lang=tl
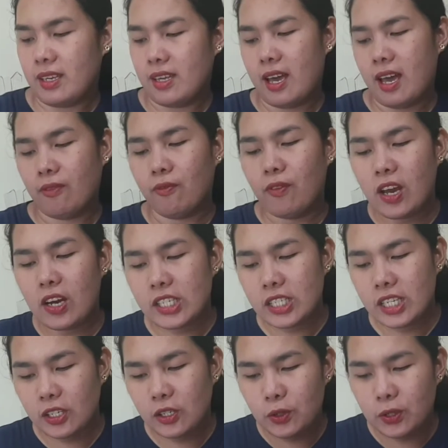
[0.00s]
Yan. Very
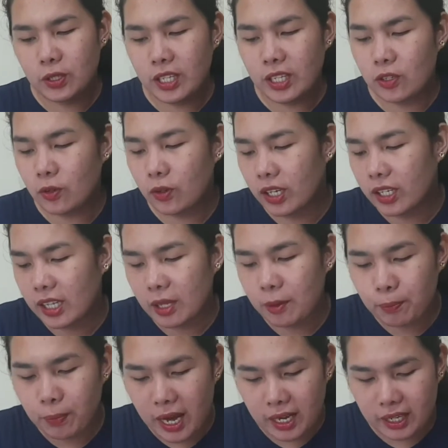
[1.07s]
secure din yung
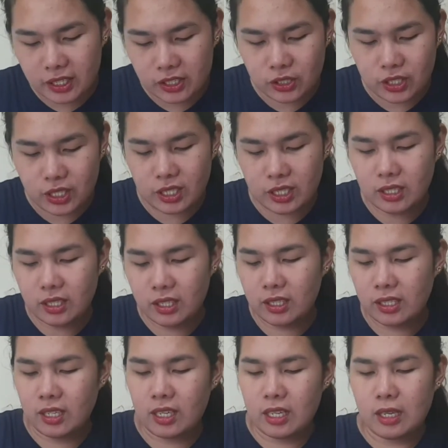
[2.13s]
kanilang packaging.
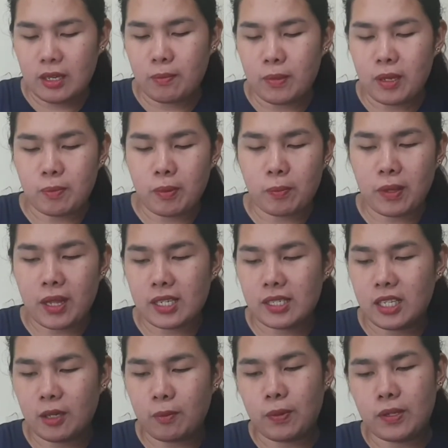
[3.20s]
May
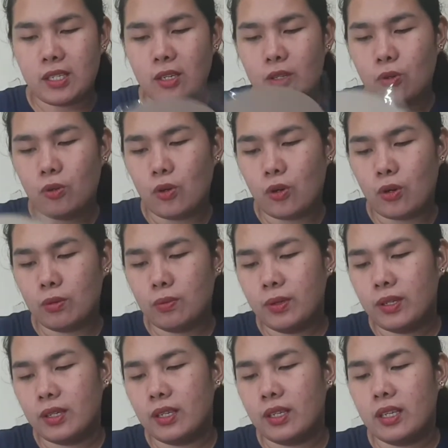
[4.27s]
pa-plastic pa sa loob.
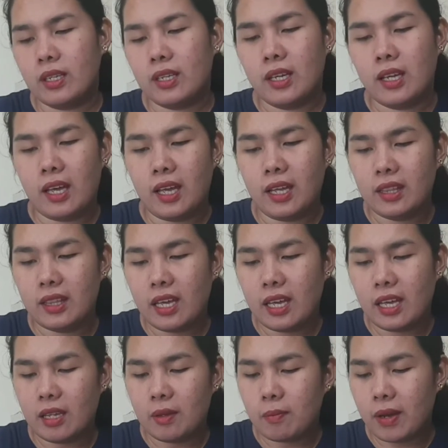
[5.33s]
And
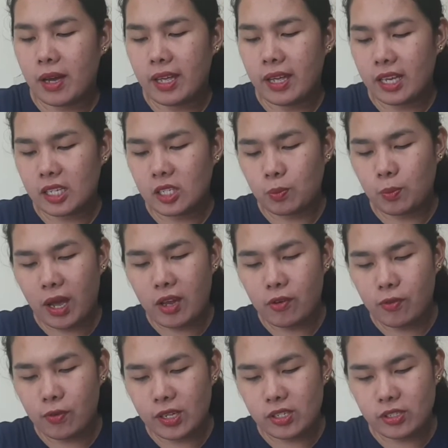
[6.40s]
then, my
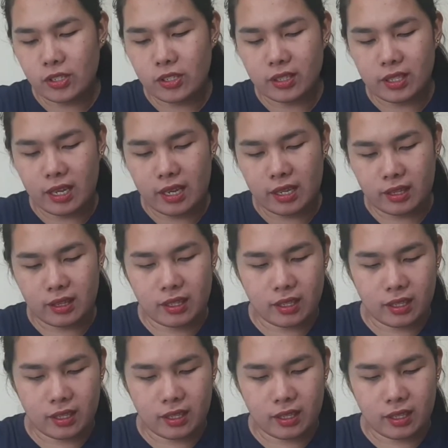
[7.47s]
expiration date.